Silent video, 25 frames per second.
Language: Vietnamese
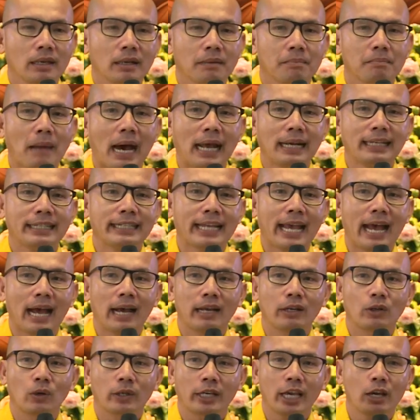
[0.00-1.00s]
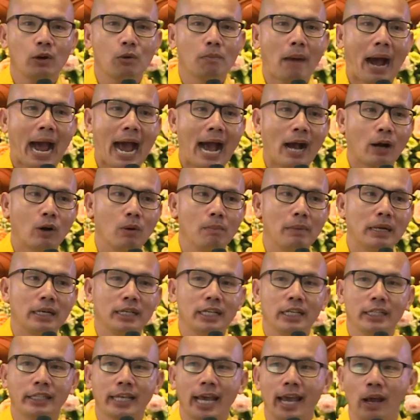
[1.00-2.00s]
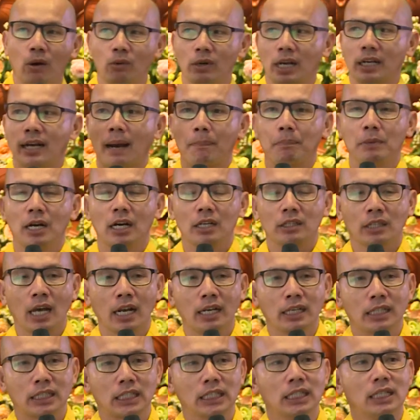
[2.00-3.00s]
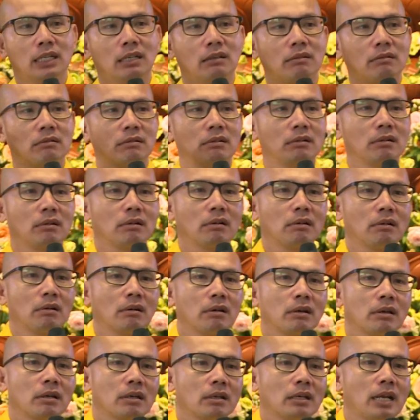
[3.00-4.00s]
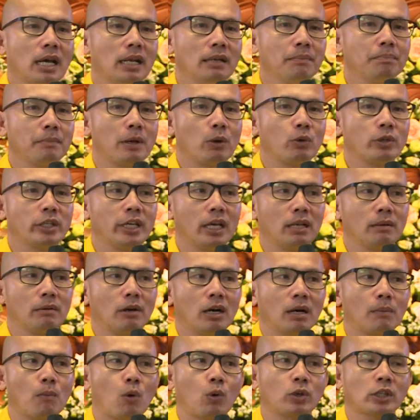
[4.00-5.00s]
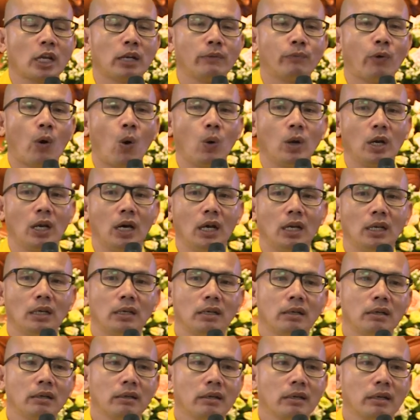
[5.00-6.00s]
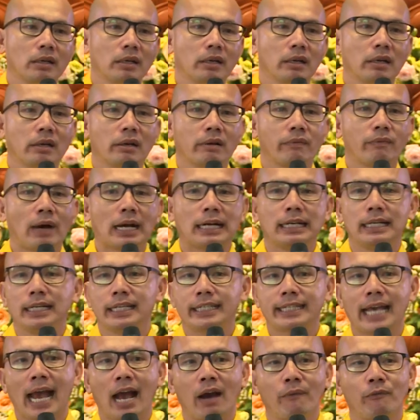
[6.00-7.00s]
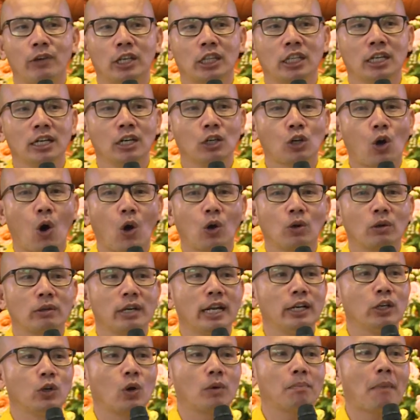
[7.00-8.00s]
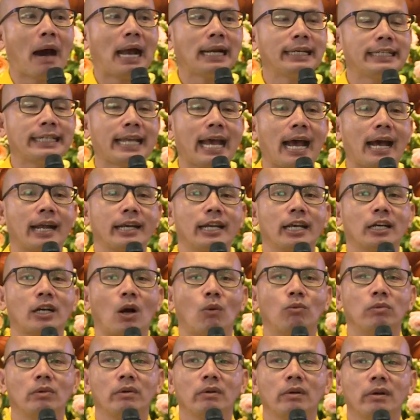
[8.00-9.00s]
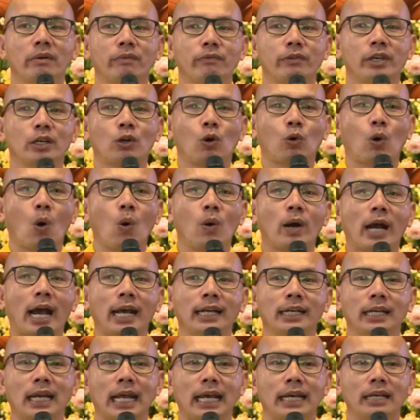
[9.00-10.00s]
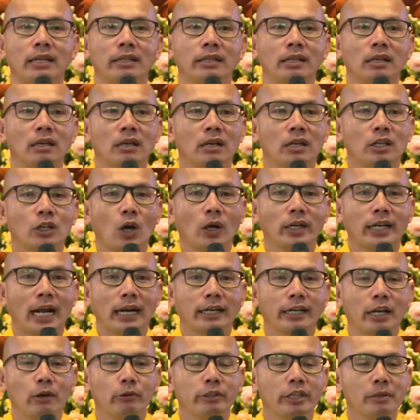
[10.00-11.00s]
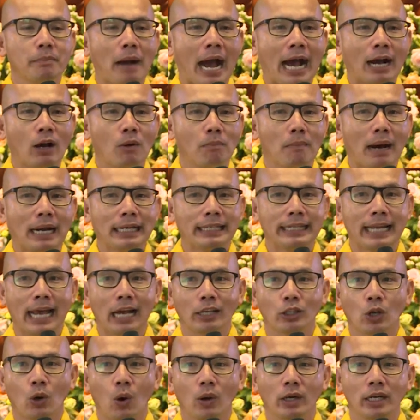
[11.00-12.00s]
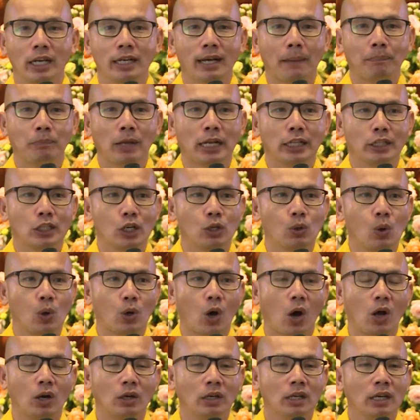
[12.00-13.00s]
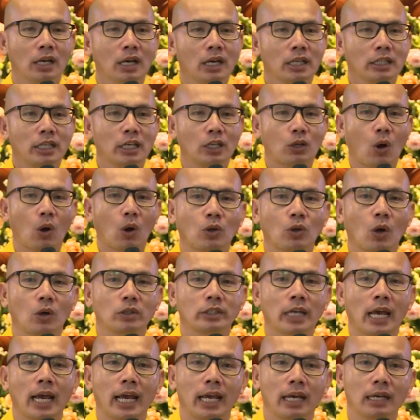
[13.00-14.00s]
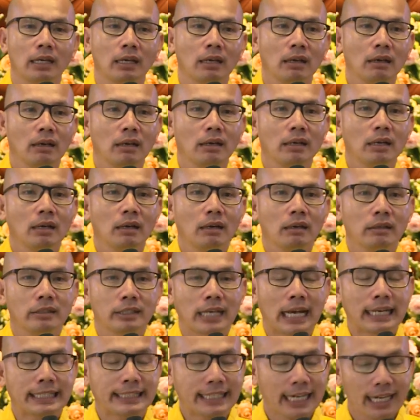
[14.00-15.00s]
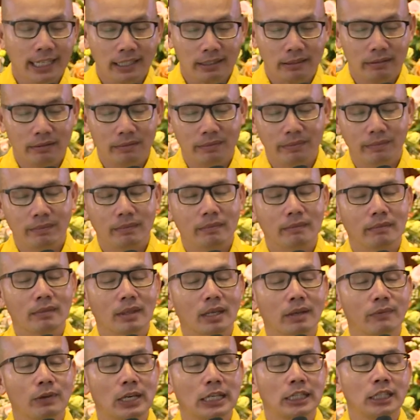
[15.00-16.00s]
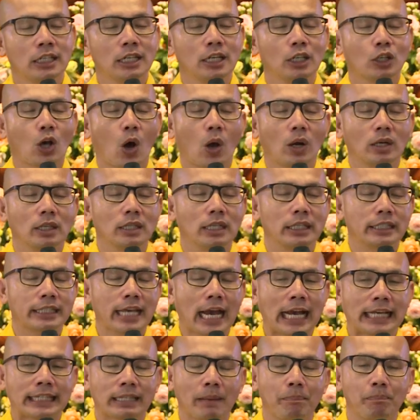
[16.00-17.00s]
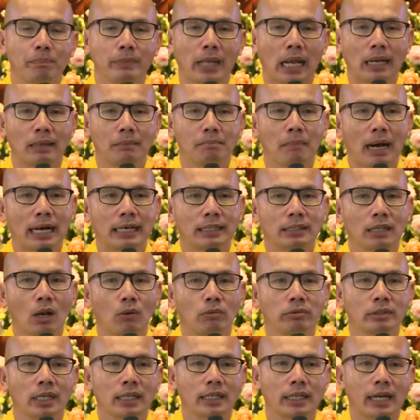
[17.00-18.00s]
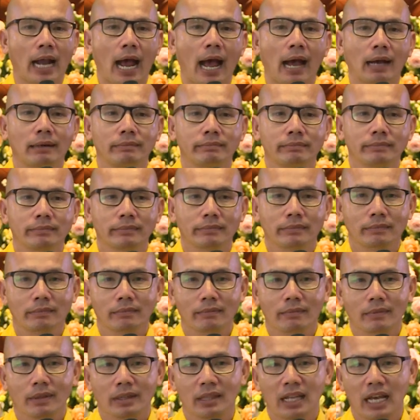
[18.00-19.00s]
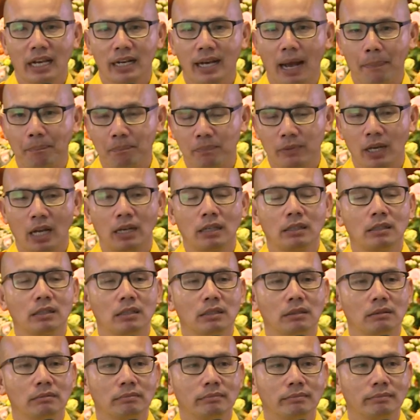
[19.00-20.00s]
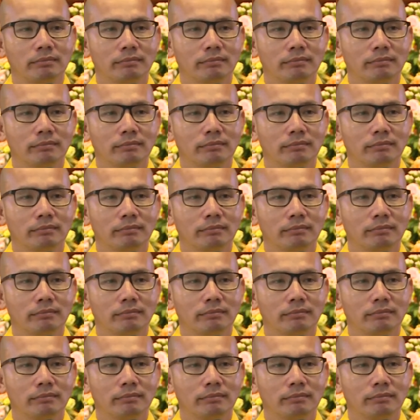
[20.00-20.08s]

bán nhà rồi kêu ba của mình đi theo để gặp được thần tượng đến biểu diễn ở một cái thành phố lớn. Và người cha vì thương con đến nỗi bán nhà để cộng, vì cô gái này nói rằng nếu như ba không bán nhà cho con đi gặp thần tượng của con thì có thể sẽ chết. Vì thương con, người cha chấp nhận bằng lòng tất cả để gặp thần tượng.